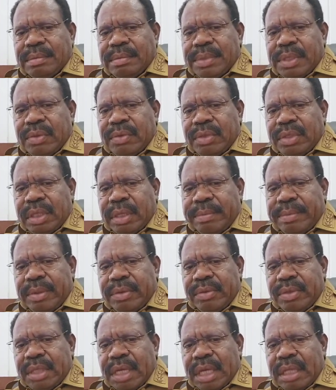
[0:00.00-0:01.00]

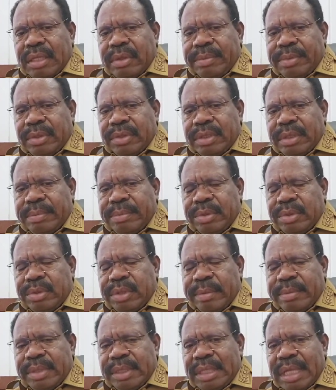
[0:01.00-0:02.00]
pengusaha-pengusaha atau
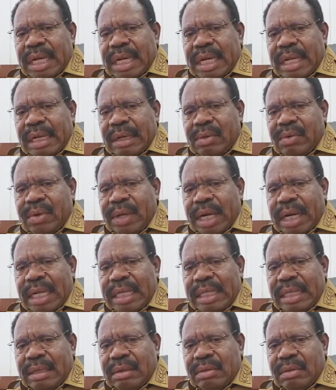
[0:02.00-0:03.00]
perusahaan-perusahaan besar dari luar
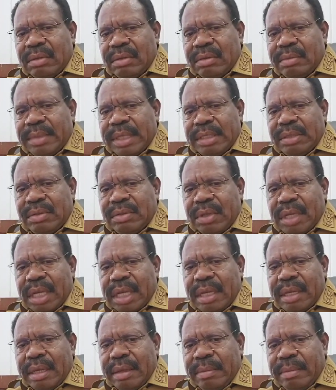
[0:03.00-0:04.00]
datang untuk masuk
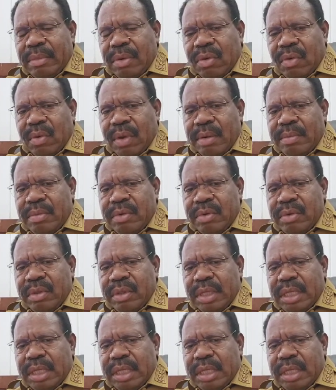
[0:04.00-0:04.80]
ke Blok Wabu